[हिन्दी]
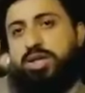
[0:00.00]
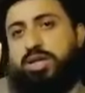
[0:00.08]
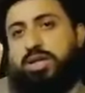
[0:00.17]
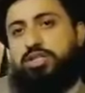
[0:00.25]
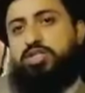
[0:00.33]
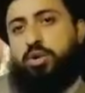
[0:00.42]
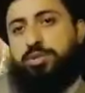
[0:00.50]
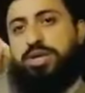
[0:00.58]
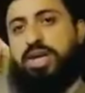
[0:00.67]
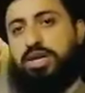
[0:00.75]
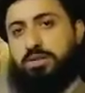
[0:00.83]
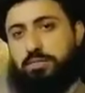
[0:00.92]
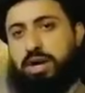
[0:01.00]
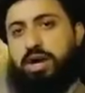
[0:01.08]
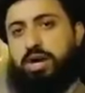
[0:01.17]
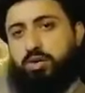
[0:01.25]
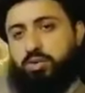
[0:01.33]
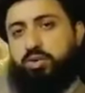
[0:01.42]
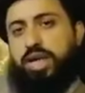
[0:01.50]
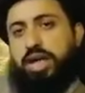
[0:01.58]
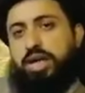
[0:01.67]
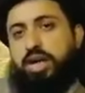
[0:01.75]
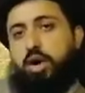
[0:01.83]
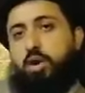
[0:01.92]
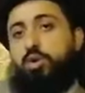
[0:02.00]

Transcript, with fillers: कानूनी जो भी एक हदूद है